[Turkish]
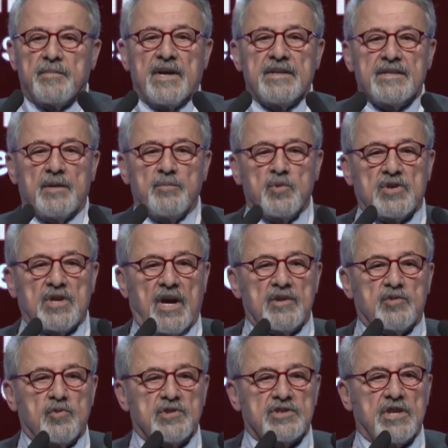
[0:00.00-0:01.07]
Ben de
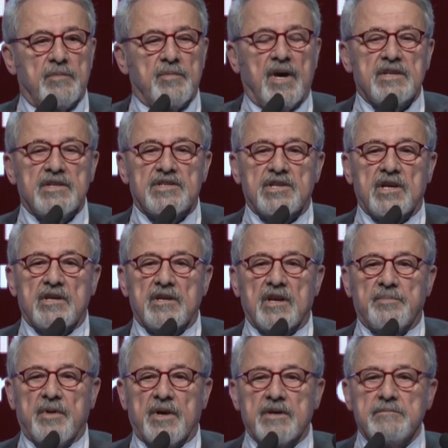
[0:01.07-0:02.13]
müteahhit olsam aynı şeyi
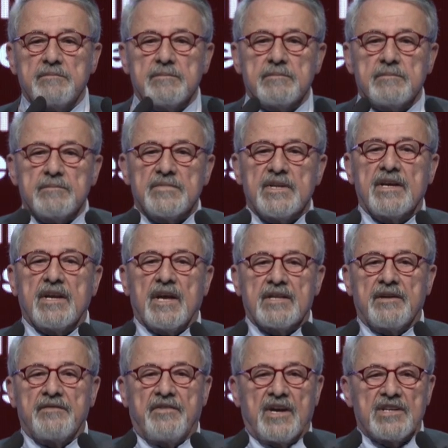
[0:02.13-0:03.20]
yaparım.
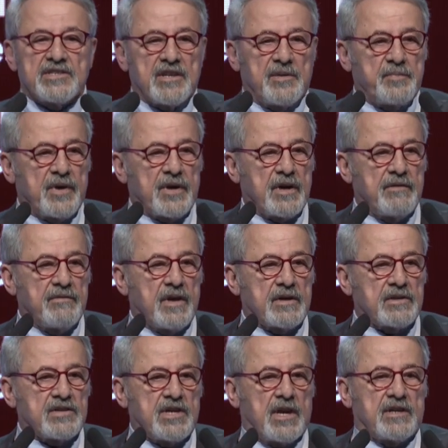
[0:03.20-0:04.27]
Nerede fazla para
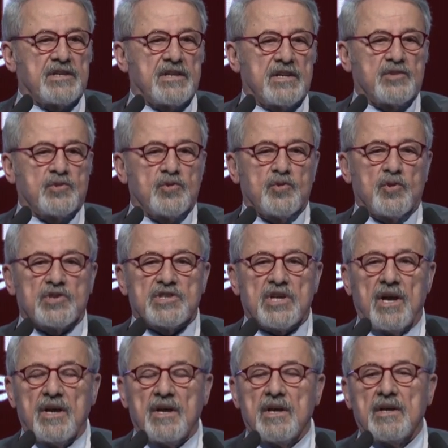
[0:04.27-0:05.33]
var, kar
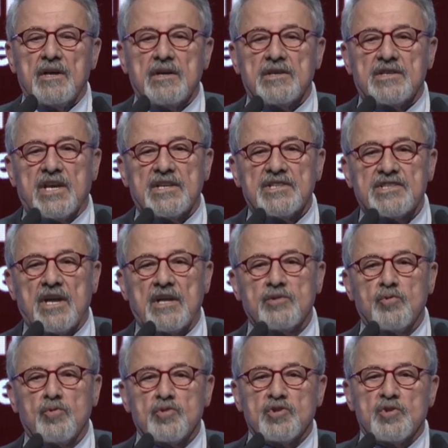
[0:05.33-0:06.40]
getiriyorsa
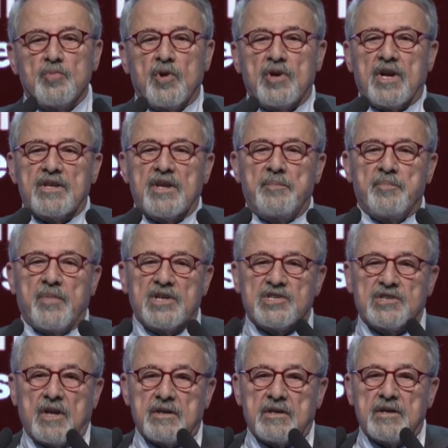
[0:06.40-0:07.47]
kentsel dönüşümü oradan
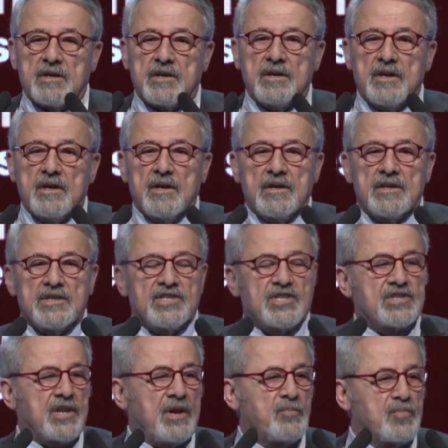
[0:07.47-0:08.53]
başlattık.
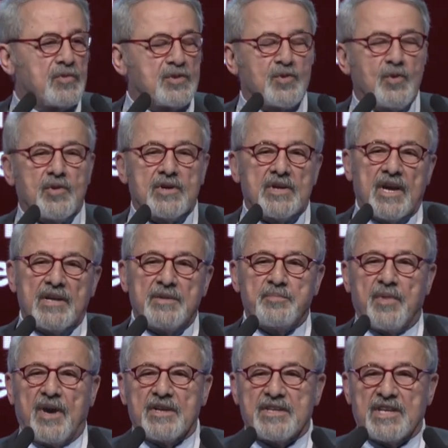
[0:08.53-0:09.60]
İstanbul'da
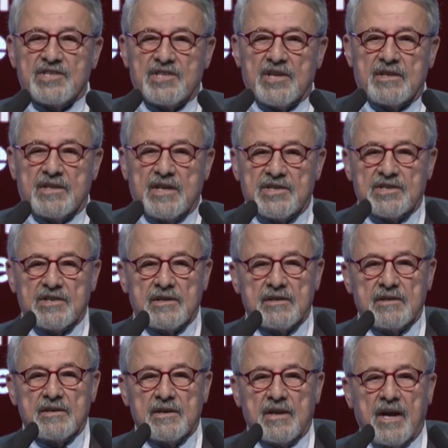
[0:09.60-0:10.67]
örneğin Bağdat Caddesi.
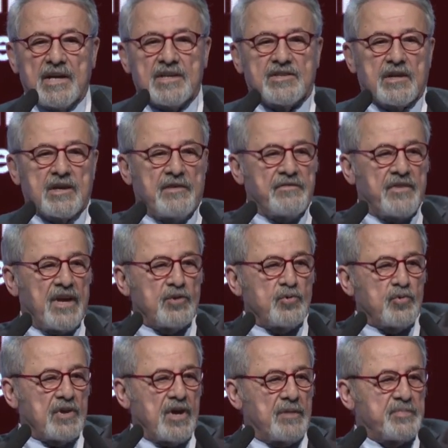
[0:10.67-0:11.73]
Her taraf
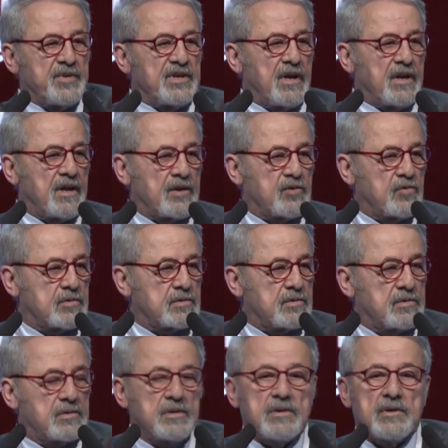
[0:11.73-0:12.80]
heyyula binalar oldu.